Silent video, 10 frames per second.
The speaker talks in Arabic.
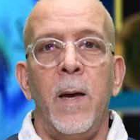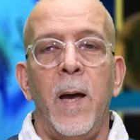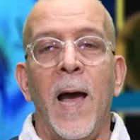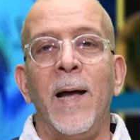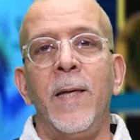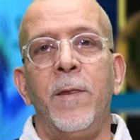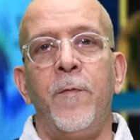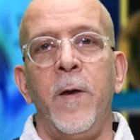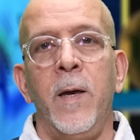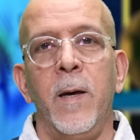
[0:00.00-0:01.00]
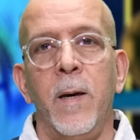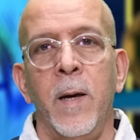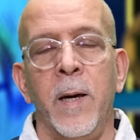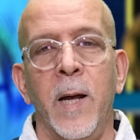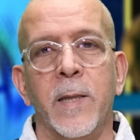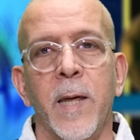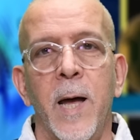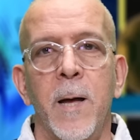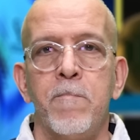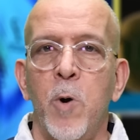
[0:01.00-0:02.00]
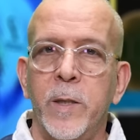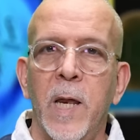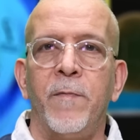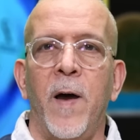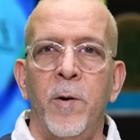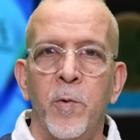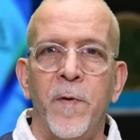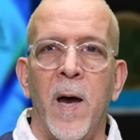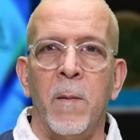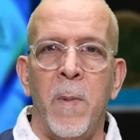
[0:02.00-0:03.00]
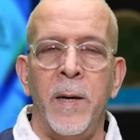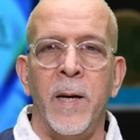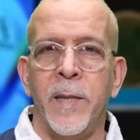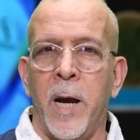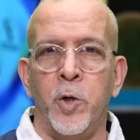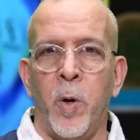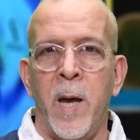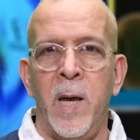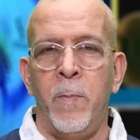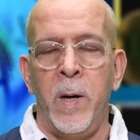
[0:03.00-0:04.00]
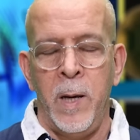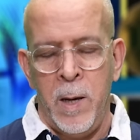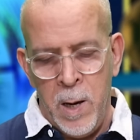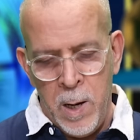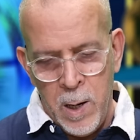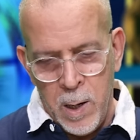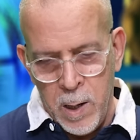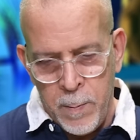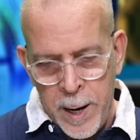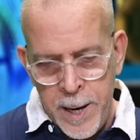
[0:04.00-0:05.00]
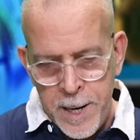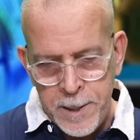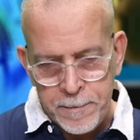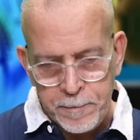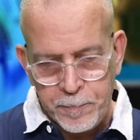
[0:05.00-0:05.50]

الحديث في إنجلترا مختلف عنه في ألمانيا تراجع رهيب للبايرن